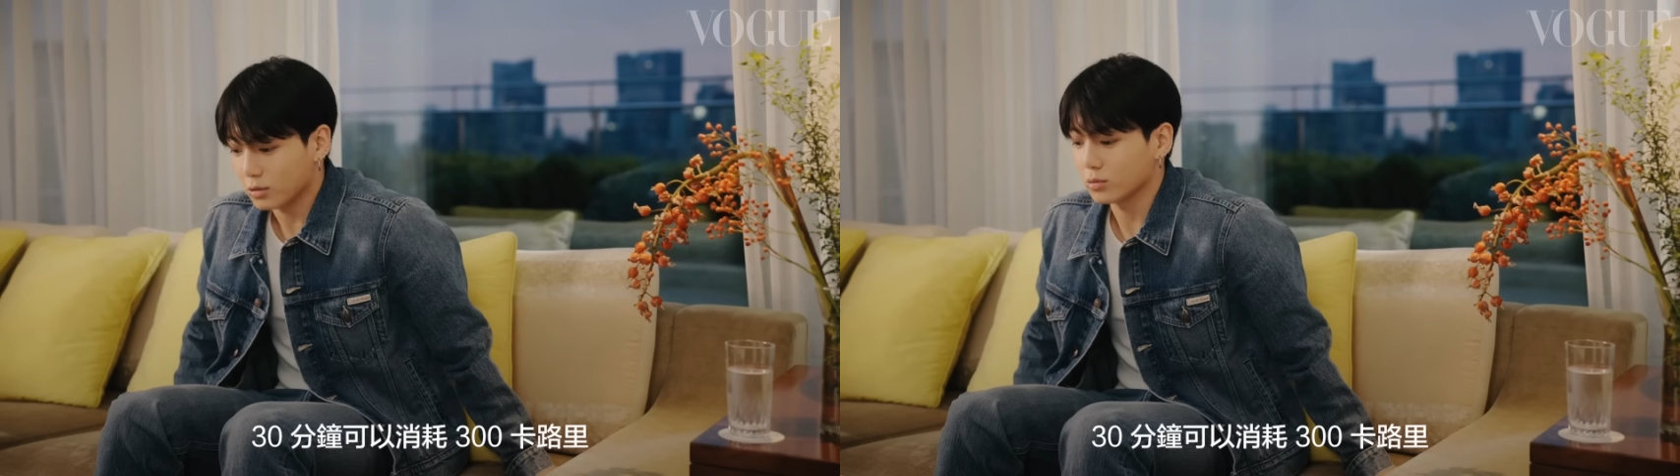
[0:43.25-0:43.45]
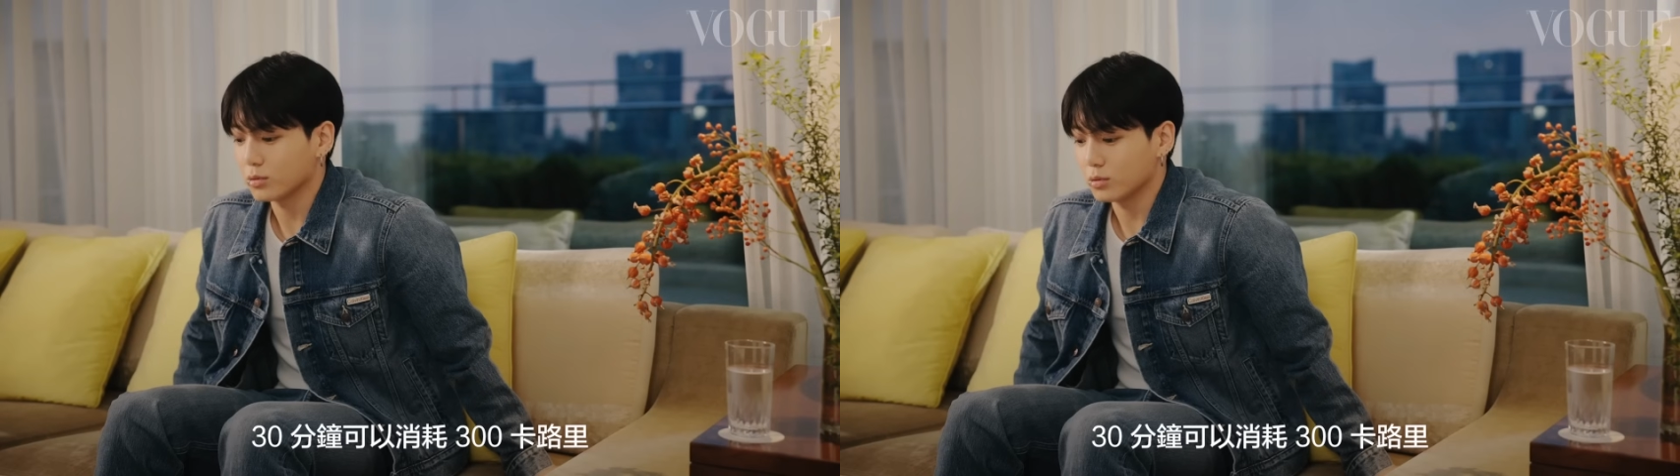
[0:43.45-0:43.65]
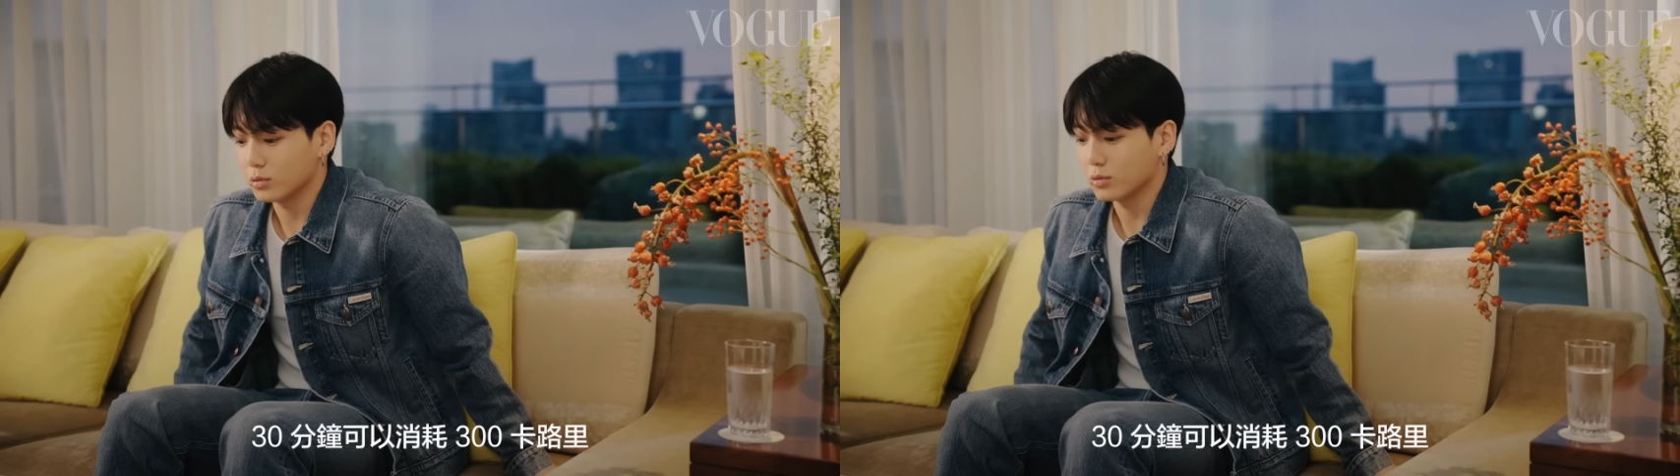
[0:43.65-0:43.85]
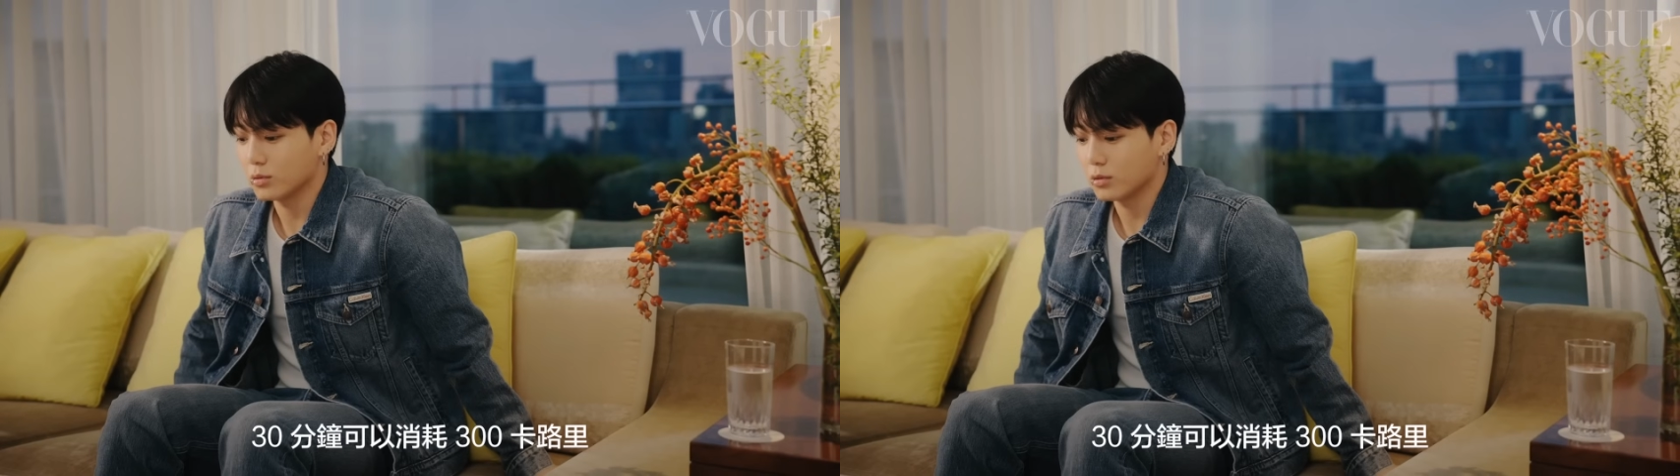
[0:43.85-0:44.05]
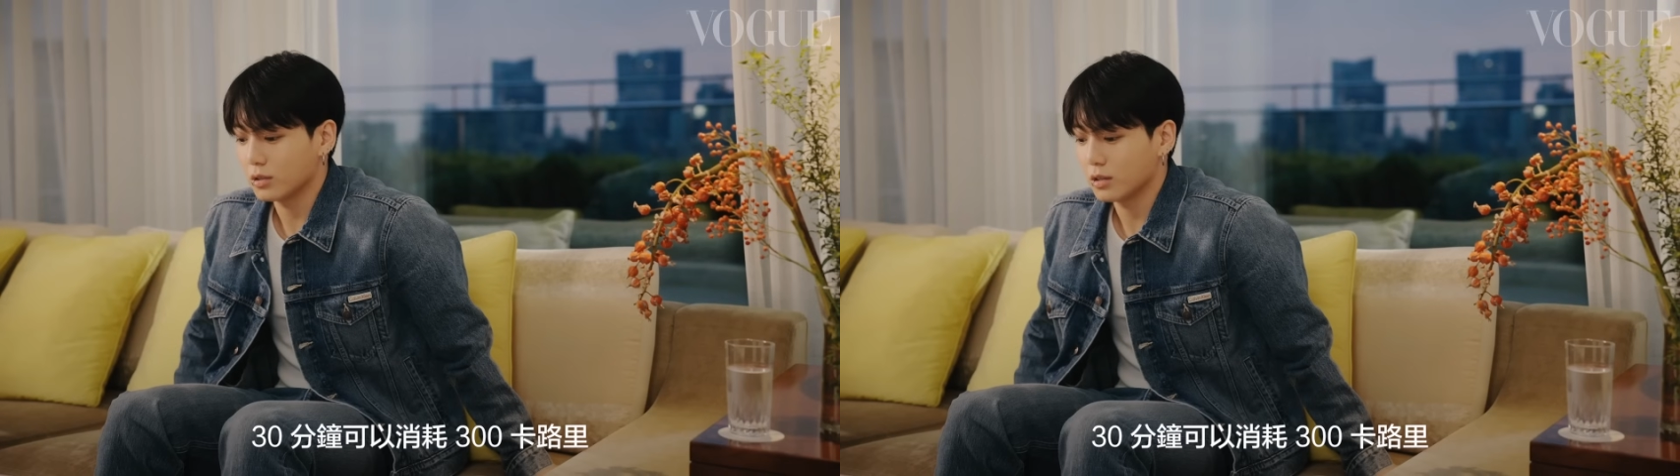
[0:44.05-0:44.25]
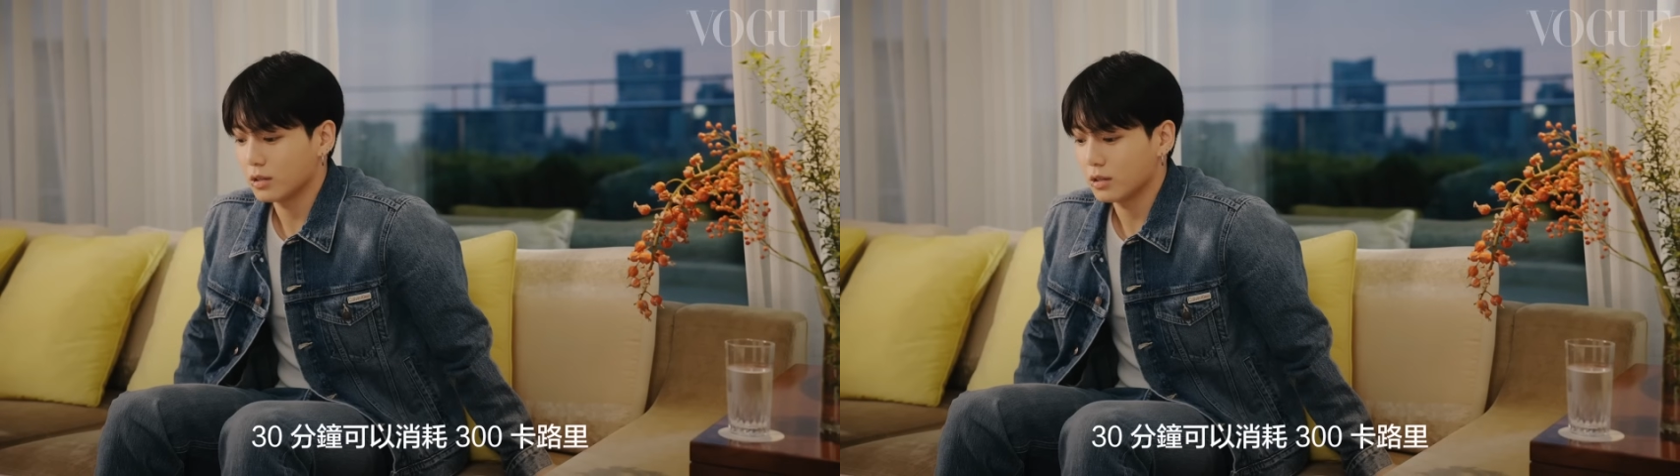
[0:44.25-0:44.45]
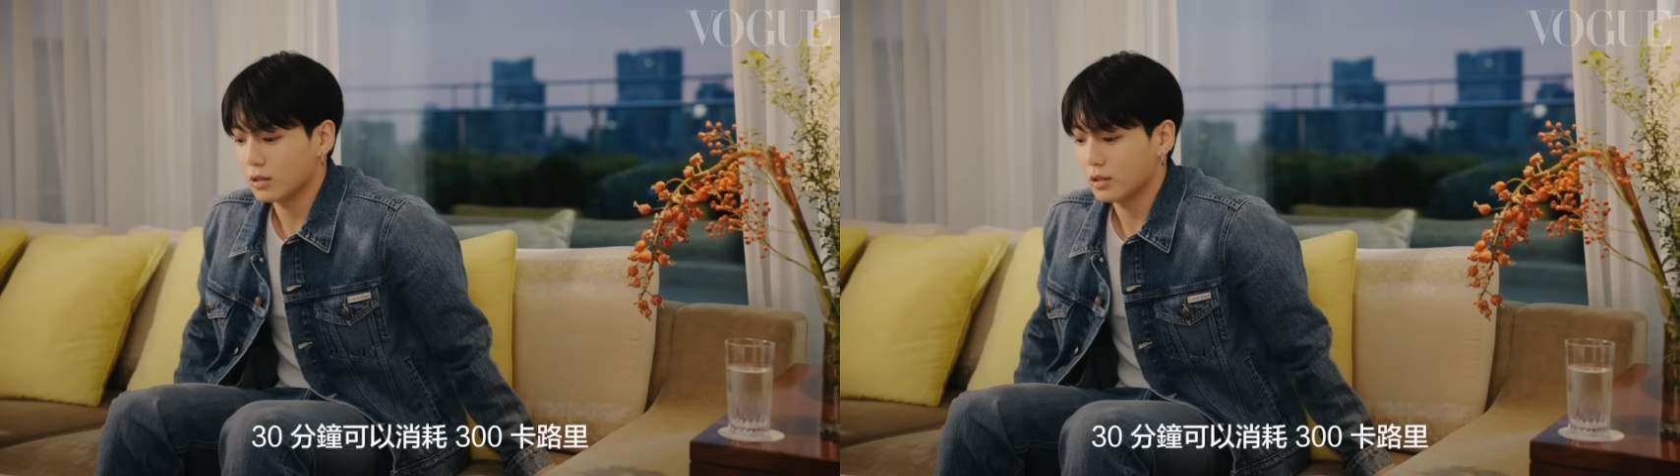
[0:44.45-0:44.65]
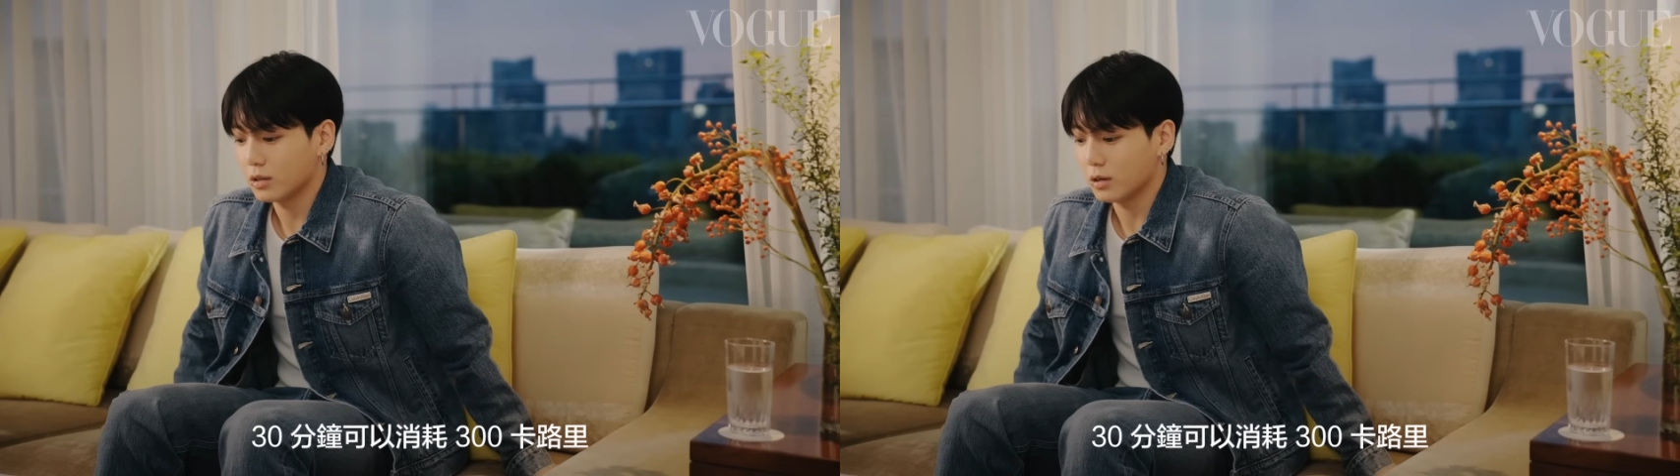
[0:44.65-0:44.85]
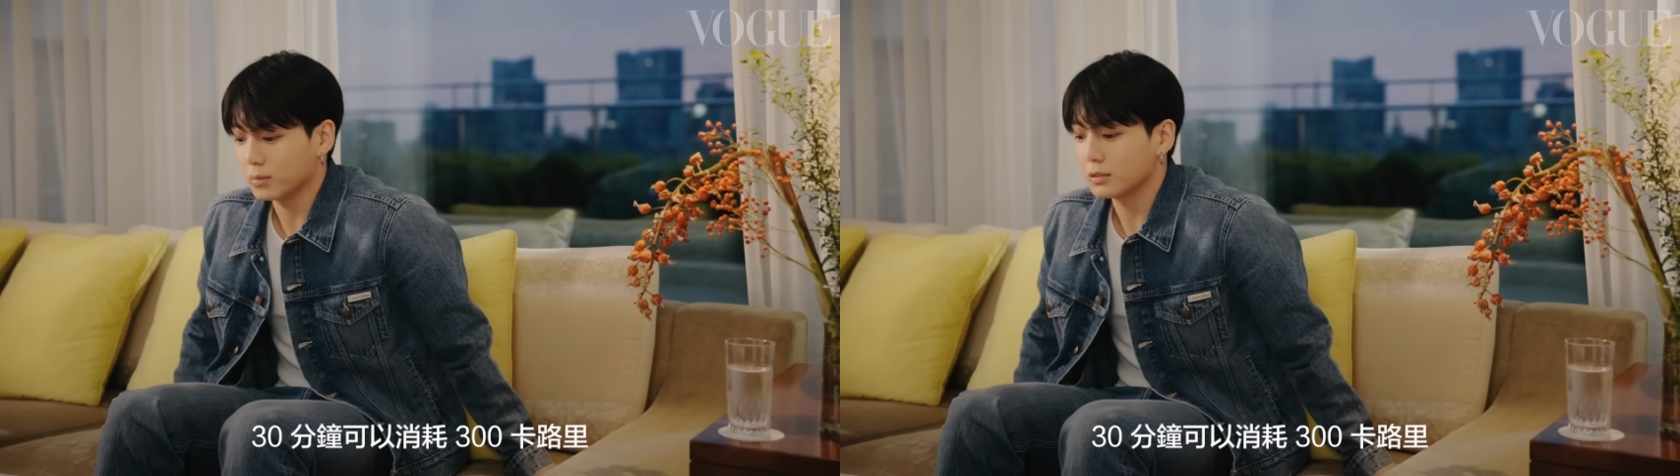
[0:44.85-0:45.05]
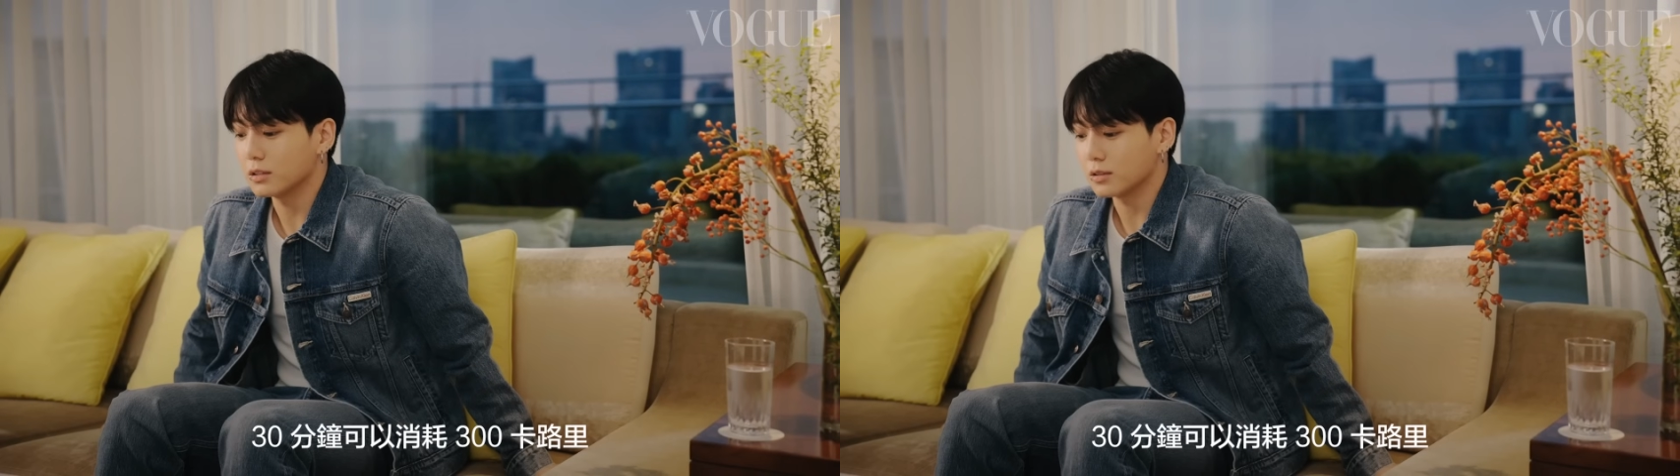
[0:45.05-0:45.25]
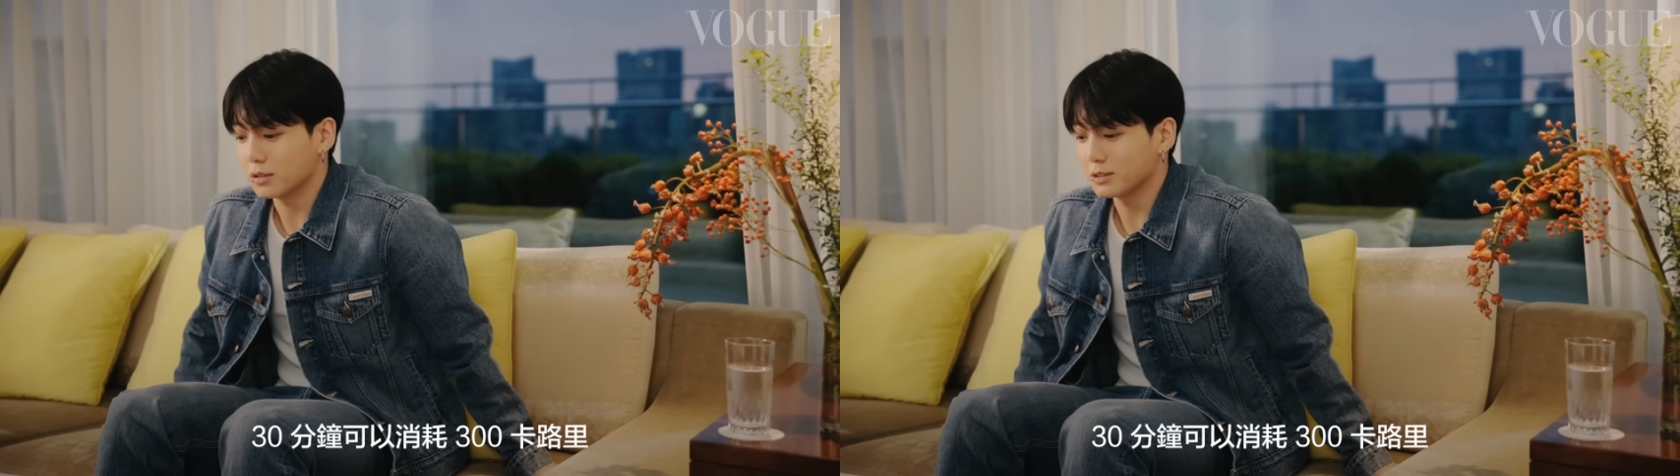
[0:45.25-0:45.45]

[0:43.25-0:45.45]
정도 없애는